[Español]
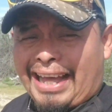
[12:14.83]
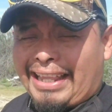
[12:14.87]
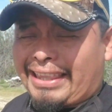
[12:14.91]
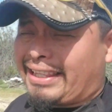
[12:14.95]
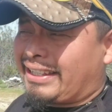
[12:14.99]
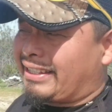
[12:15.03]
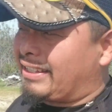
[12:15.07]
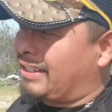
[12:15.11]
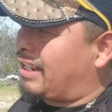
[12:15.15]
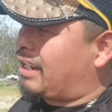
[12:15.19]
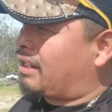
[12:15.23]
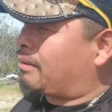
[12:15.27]

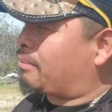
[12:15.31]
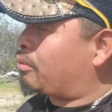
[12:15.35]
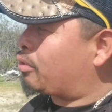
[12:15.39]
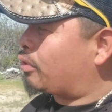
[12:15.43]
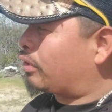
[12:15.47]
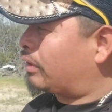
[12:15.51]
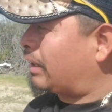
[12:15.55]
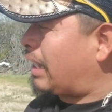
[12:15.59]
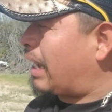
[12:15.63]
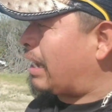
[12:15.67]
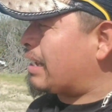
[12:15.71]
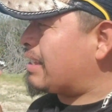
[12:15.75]
desde las
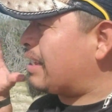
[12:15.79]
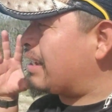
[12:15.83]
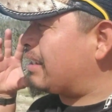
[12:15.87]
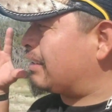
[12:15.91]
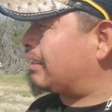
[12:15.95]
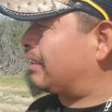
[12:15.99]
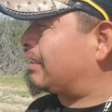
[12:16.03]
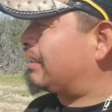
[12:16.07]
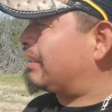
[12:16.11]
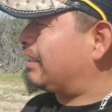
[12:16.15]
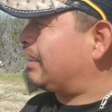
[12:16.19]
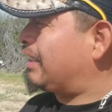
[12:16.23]
montañas
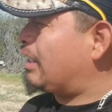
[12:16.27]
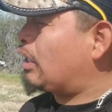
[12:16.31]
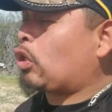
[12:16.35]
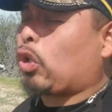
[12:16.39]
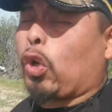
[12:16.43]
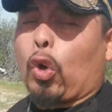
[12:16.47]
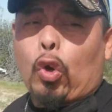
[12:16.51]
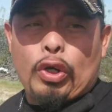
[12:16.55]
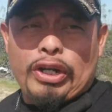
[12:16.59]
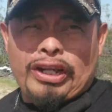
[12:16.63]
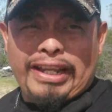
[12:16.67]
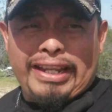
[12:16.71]
y
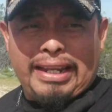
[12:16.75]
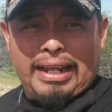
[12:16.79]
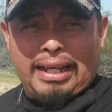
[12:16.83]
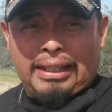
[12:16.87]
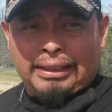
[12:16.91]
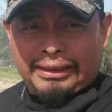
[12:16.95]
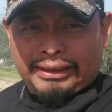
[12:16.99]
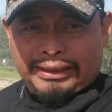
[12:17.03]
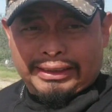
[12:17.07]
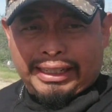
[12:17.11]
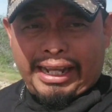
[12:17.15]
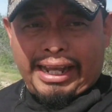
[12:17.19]
colinas
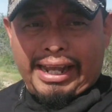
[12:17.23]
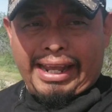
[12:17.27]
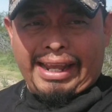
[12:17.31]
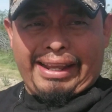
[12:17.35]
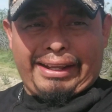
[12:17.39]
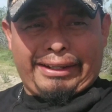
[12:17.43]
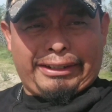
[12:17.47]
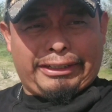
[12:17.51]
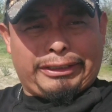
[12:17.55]
de